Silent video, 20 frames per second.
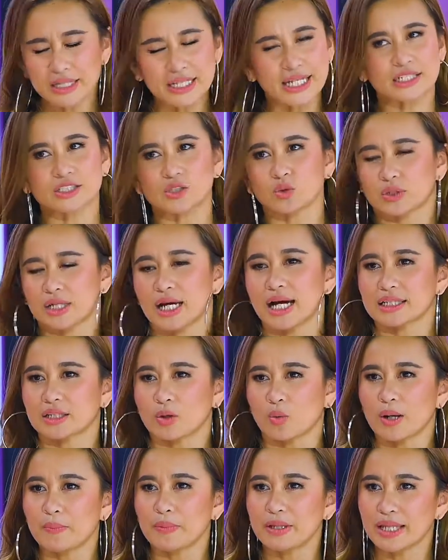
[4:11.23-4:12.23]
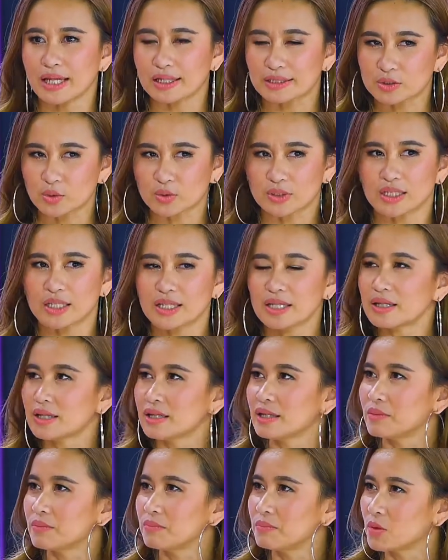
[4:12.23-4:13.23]
ไม่เด็กสุดค่ะ แต่ว่าเป็นเด็กสุด
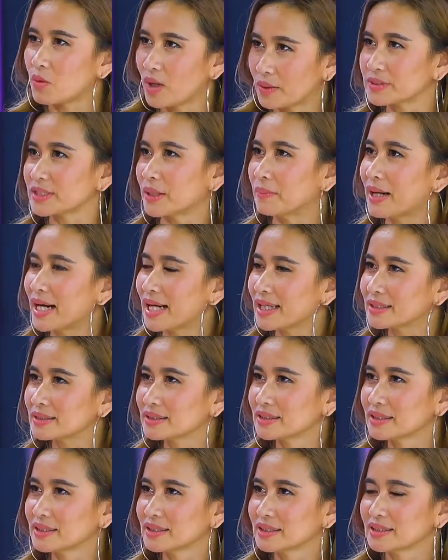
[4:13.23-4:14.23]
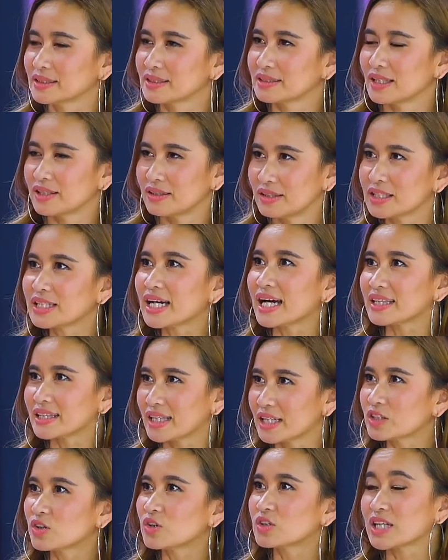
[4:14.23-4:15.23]
ที่มีความสามารถในเรื่อง
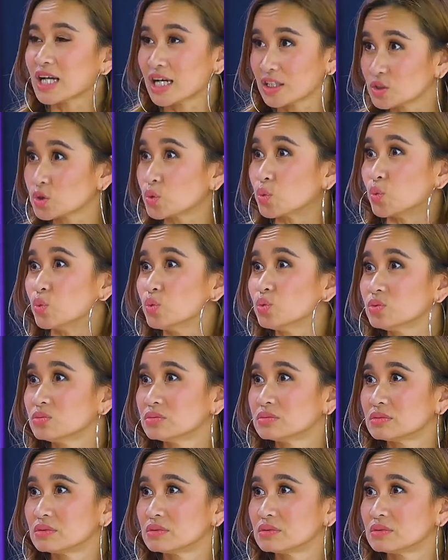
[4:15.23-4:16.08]
การเต้นค่อนข้างสูง